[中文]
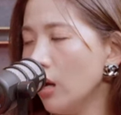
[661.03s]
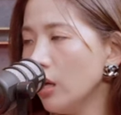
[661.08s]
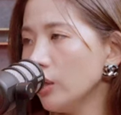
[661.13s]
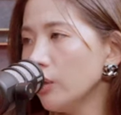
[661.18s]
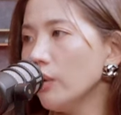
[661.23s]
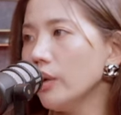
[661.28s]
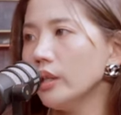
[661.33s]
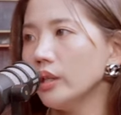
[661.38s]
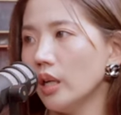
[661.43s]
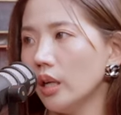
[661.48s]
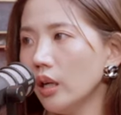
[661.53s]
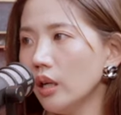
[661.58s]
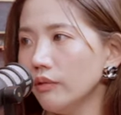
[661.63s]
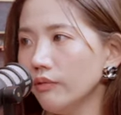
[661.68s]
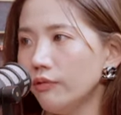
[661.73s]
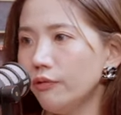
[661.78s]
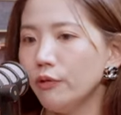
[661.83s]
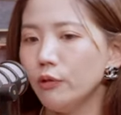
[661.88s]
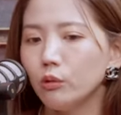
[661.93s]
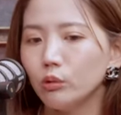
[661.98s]
因为能
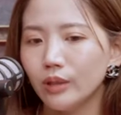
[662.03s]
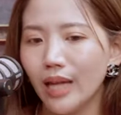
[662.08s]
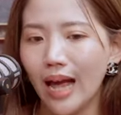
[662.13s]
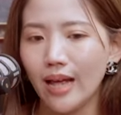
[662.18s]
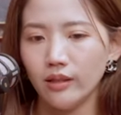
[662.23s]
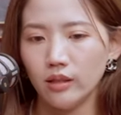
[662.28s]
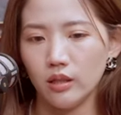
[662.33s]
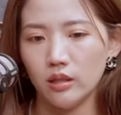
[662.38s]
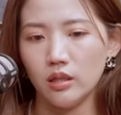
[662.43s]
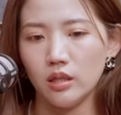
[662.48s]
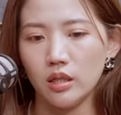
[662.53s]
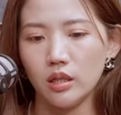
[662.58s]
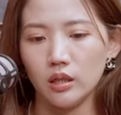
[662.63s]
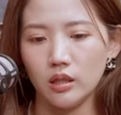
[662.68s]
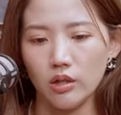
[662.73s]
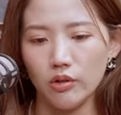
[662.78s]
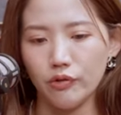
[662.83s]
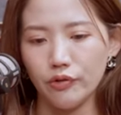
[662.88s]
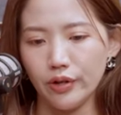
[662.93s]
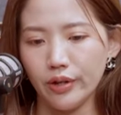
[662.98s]
负担得起
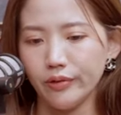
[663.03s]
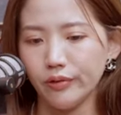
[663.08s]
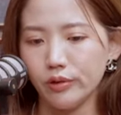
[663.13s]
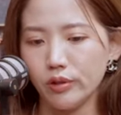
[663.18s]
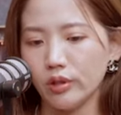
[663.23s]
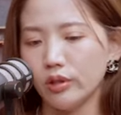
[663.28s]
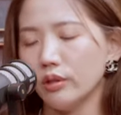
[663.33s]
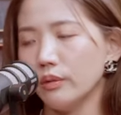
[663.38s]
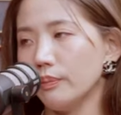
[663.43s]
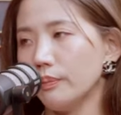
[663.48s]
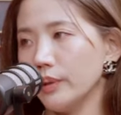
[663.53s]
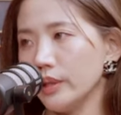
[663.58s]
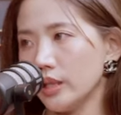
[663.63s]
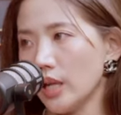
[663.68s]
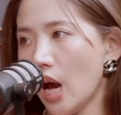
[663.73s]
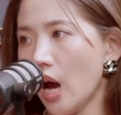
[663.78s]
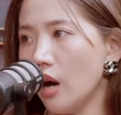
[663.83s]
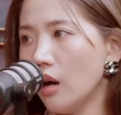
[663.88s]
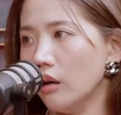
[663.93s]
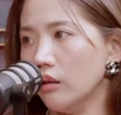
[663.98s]
的人真的比
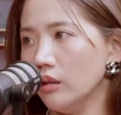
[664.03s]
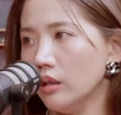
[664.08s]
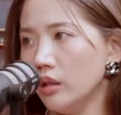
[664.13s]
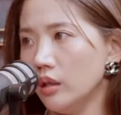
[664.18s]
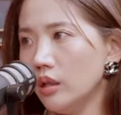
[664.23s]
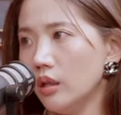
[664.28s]
较